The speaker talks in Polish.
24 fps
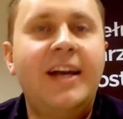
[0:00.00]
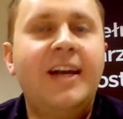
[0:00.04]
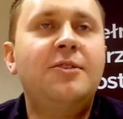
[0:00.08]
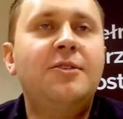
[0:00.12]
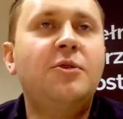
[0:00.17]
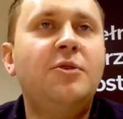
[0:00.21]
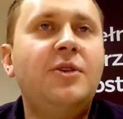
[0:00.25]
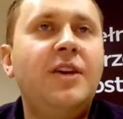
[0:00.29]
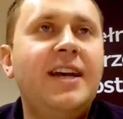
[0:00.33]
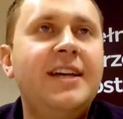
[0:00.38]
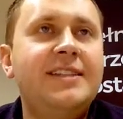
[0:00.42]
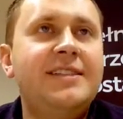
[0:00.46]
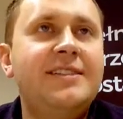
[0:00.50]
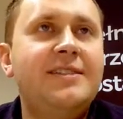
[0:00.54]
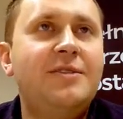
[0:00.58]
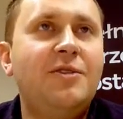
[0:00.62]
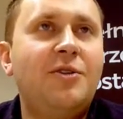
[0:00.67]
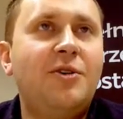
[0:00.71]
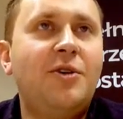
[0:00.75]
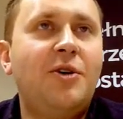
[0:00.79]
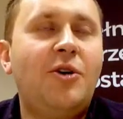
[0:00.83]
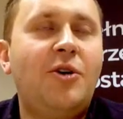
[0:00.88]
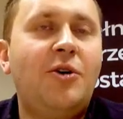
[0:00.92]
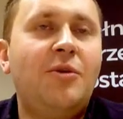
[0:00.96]
to jest
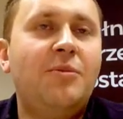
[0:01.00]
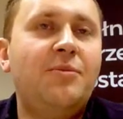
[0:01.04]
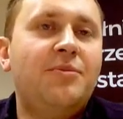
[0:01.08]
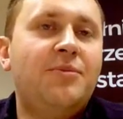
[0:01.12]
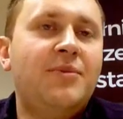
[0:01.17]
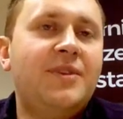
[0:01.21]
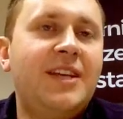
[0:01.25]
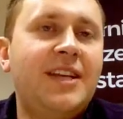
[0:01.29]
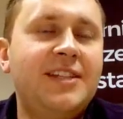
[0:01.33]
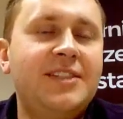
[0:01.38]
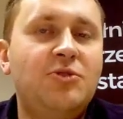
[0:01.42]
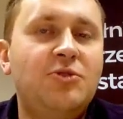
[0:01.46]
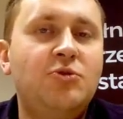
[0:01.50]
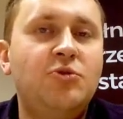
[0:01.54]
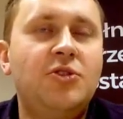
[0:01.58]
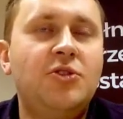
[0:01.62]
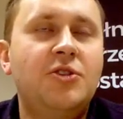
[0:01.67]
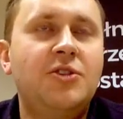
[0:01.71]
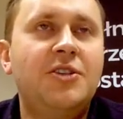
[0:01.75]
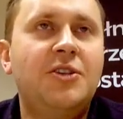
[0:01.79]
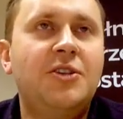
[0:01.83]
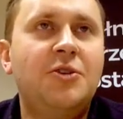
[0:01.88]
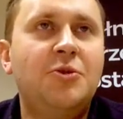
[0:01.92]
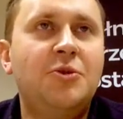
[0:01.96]
to, jest dużo
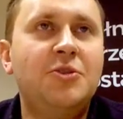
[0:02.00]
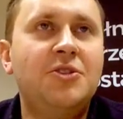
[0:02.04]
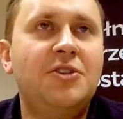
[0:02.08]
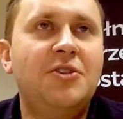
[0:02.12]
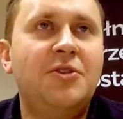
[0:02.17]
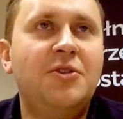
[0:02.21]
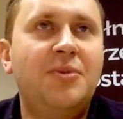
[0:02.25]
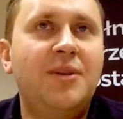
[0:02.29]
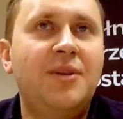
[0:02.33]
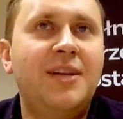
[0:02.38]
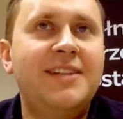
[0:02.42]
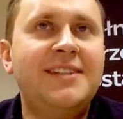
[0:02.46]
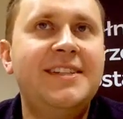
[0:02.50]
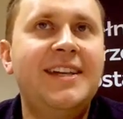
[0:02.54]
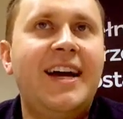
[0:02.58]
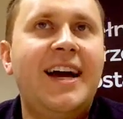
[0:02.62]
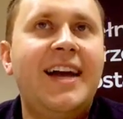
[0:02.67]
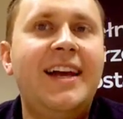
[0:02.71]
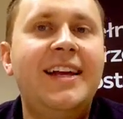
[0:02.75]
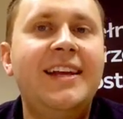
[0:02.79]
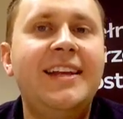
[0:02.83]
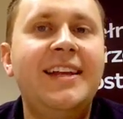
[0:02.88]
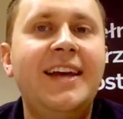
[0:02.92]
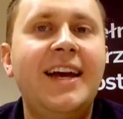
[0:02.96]
tych ogłoszeń o pracę,
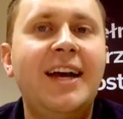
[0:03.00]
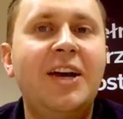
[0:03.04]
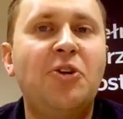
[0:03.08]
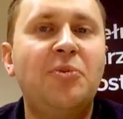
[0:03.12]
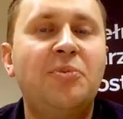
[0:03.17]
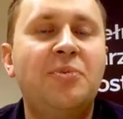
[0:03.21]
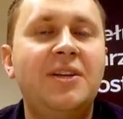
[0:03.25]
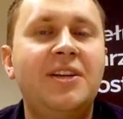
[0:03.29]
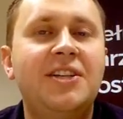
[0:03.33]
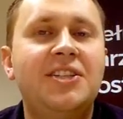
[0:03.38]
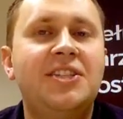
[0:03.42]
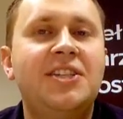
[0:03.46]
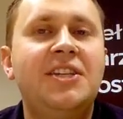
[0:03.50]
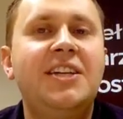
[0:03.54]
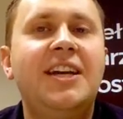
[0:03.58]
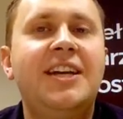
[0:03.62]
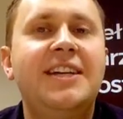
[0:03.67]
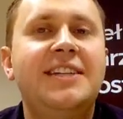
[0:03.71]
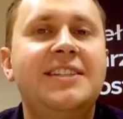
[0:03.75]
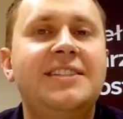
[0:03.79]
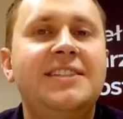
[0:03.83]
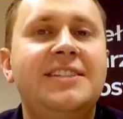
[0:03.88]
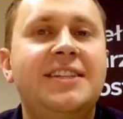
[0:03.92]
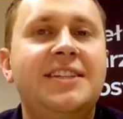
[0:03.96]
ale nie jako pierwszy
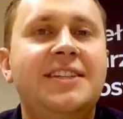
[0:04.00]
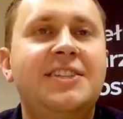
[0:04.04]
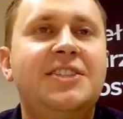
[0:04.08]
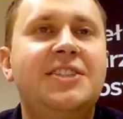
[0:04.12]
język.